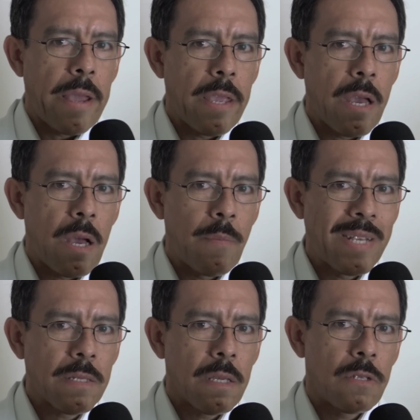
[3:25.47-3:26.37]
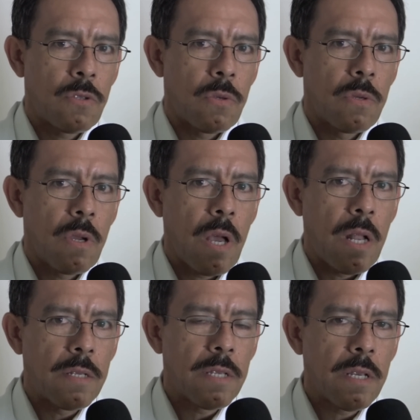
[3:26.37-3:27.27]
Y además de esto,
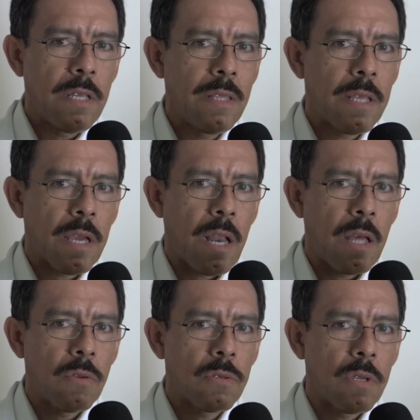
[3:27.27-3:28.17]
al ser integrados